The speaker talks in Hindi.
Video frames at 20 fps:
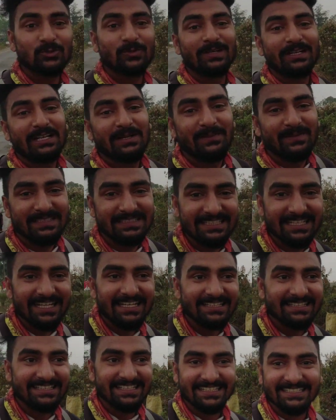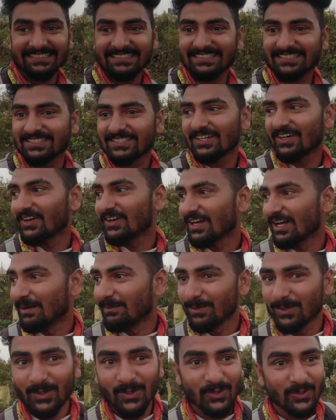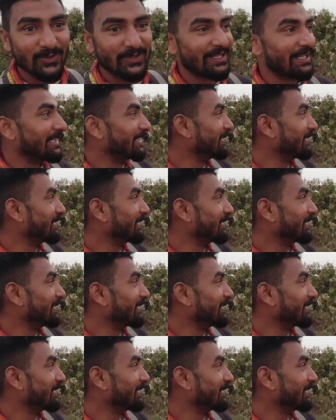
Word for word: सुबह के बज गए दस और हम लोगों को